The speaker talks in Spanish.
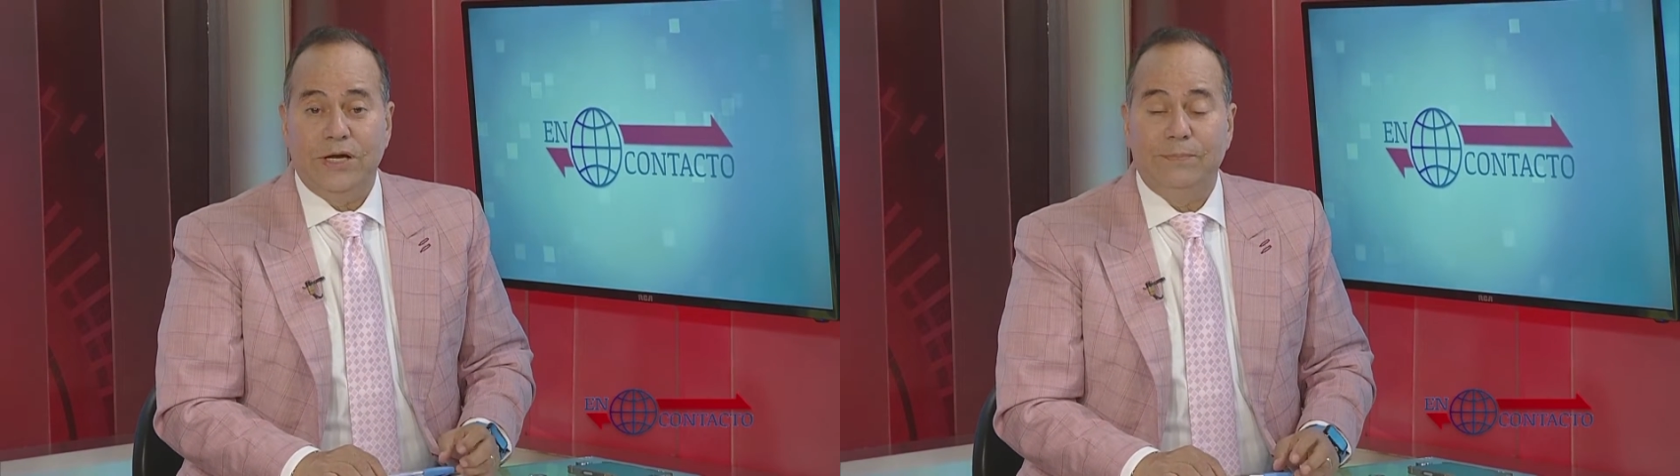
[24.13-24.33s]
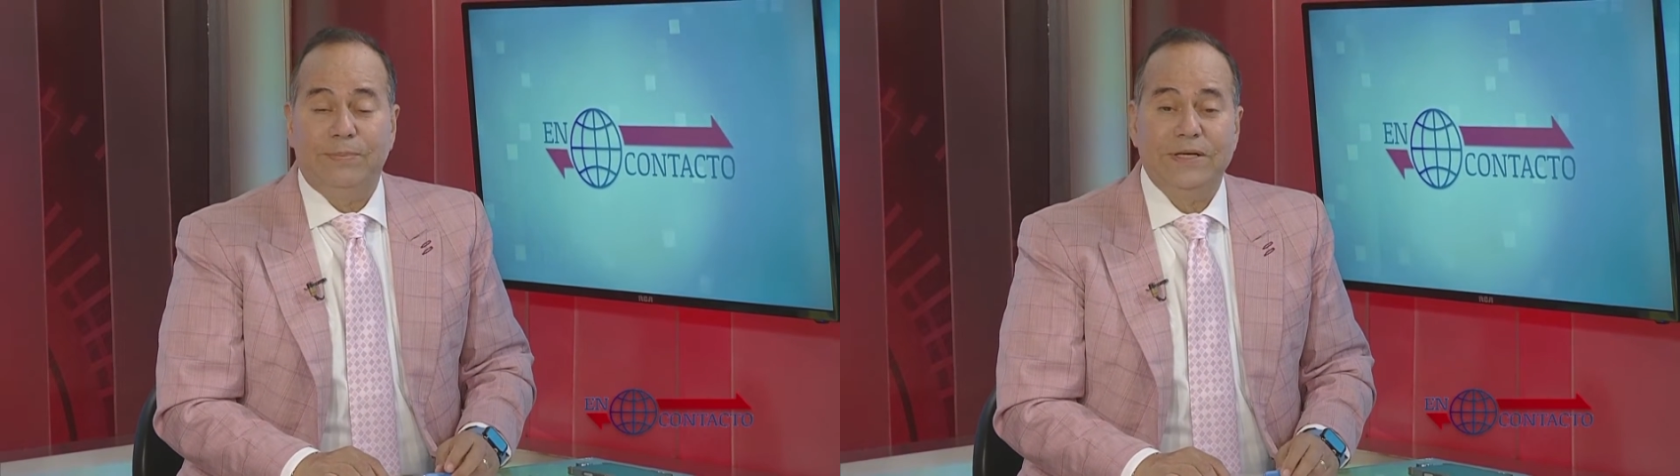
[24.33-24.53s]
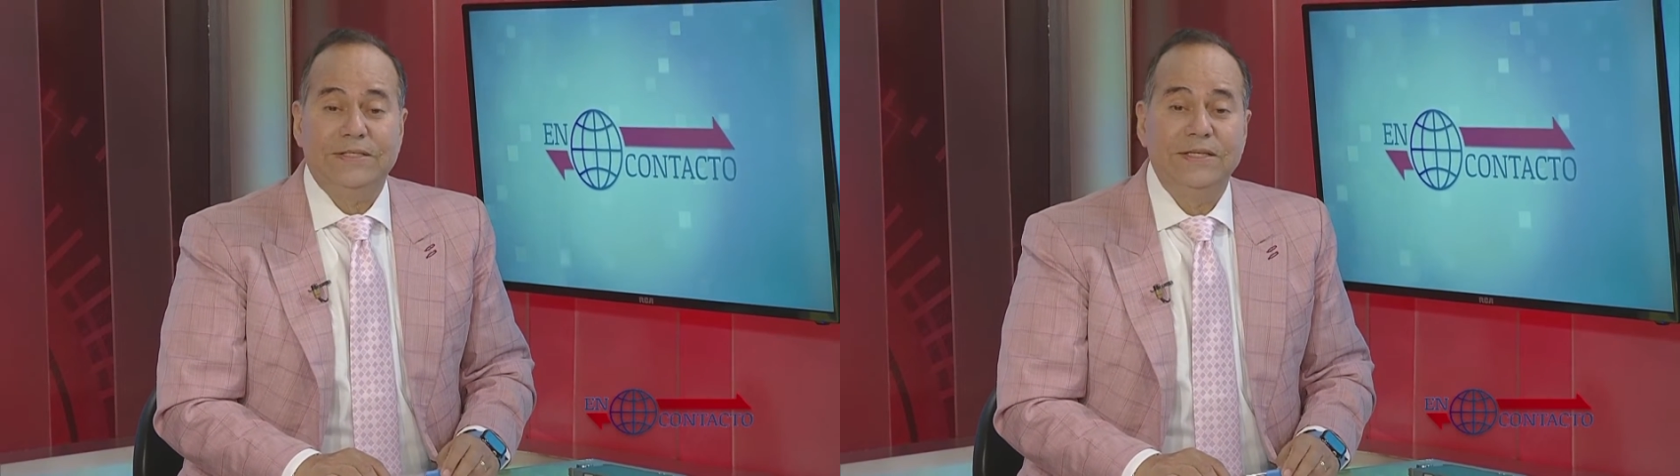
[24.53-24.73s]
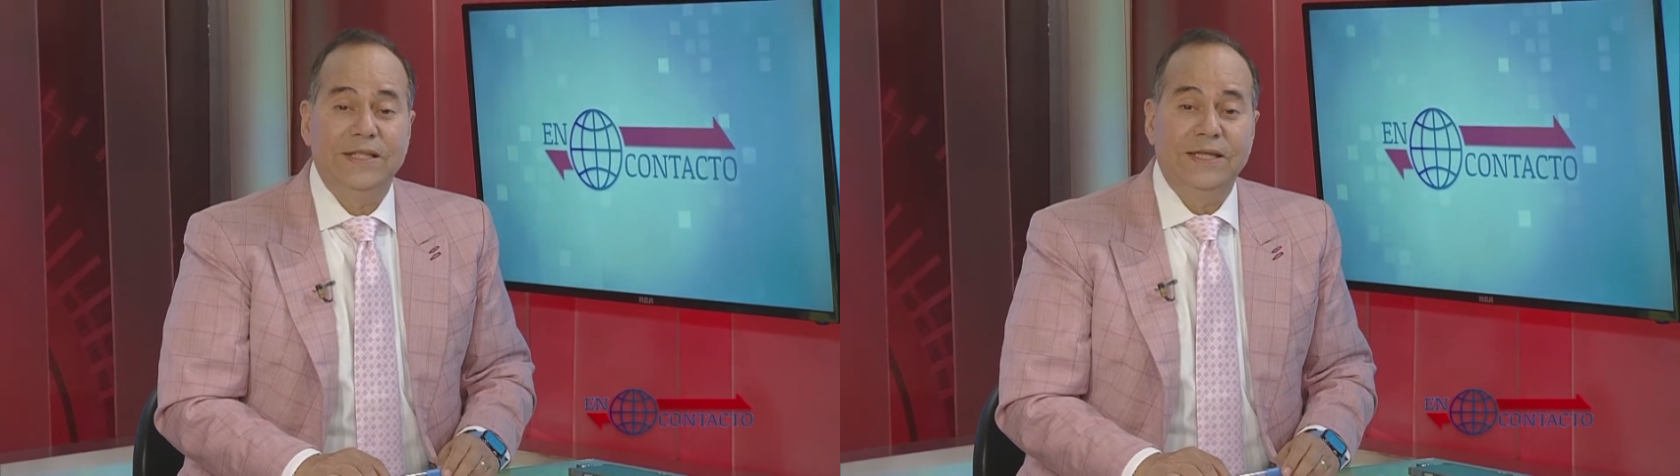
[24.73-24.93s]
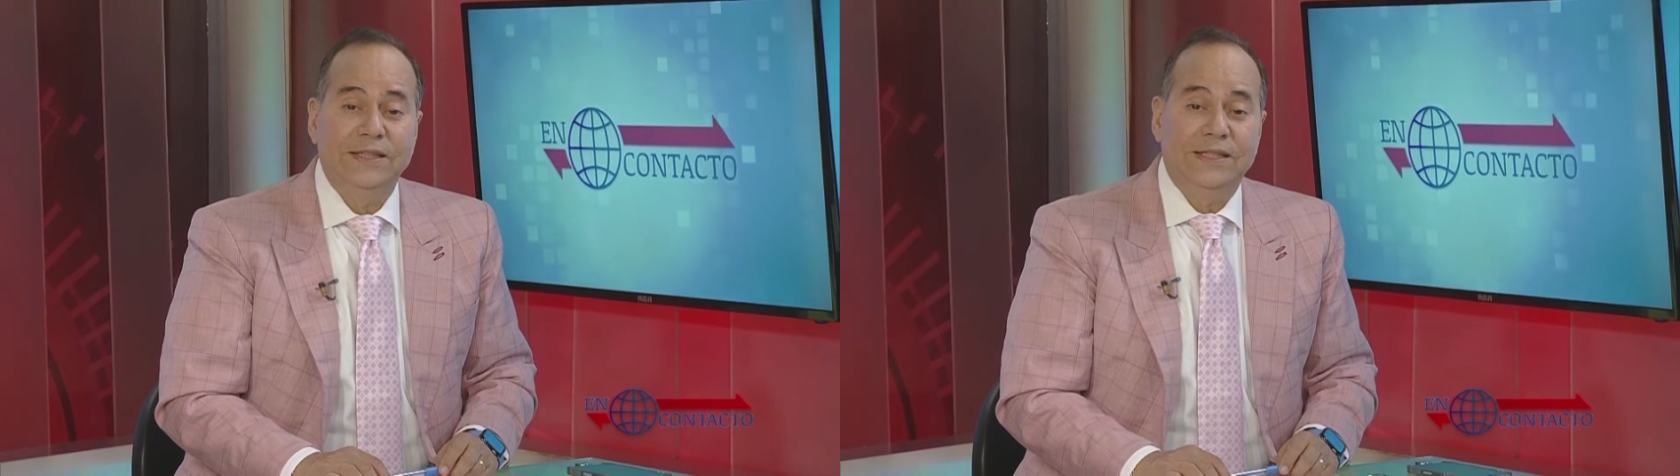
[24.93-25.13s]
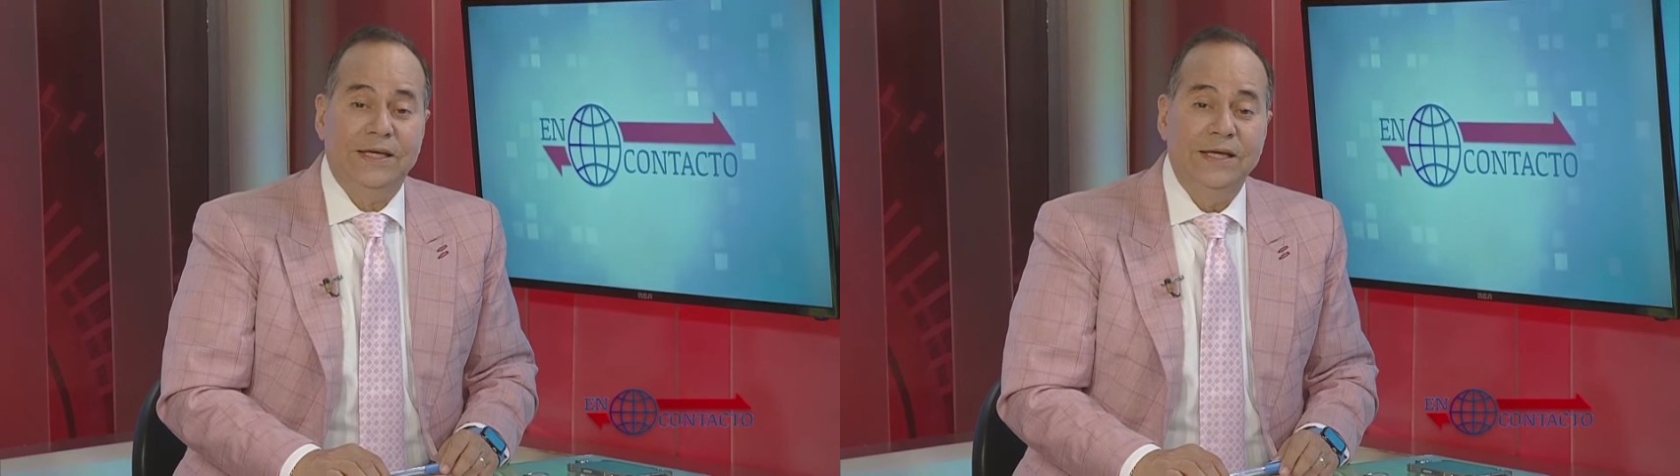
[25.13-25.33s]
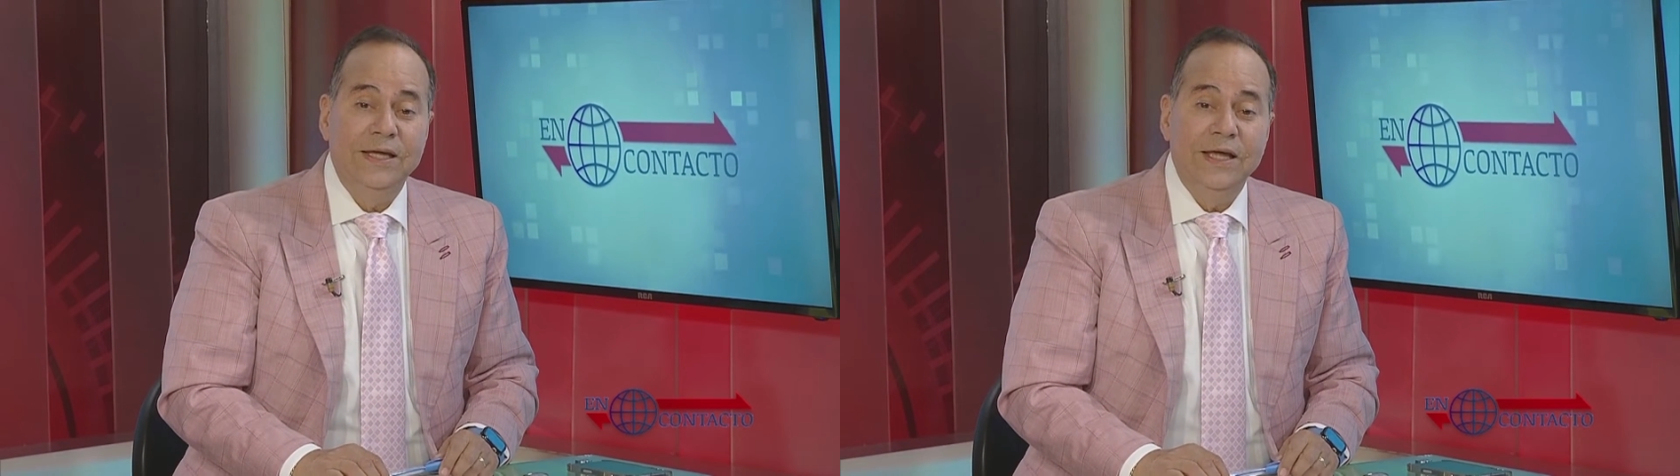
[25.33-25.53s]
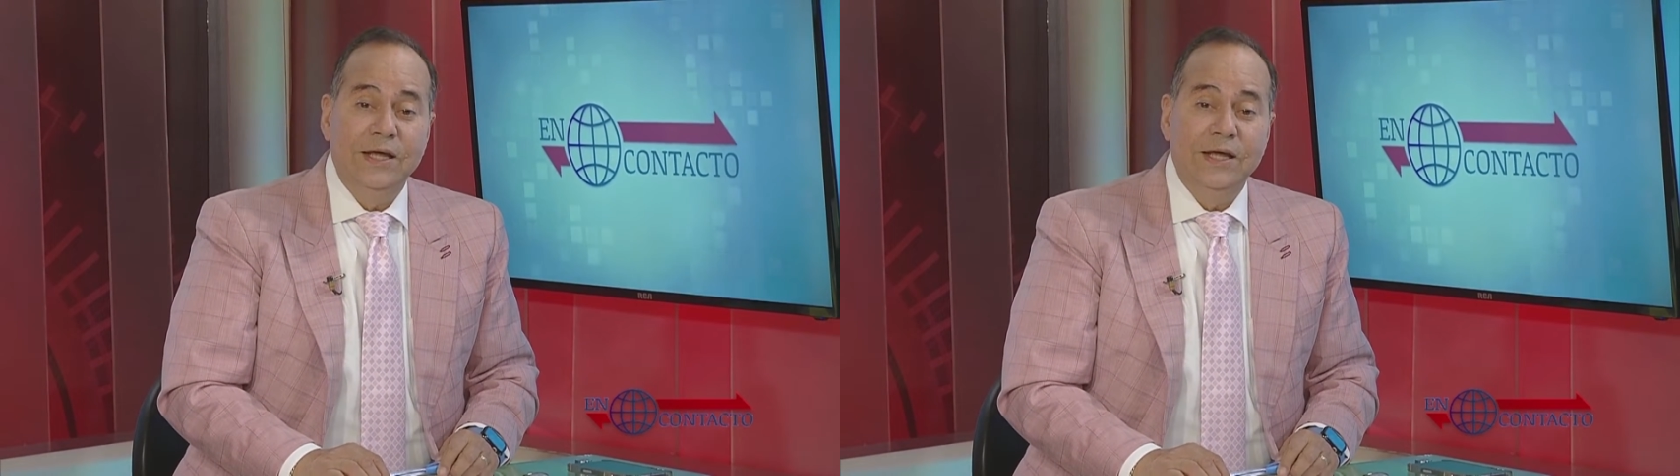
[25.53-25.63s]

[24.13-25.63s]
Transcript: El presidente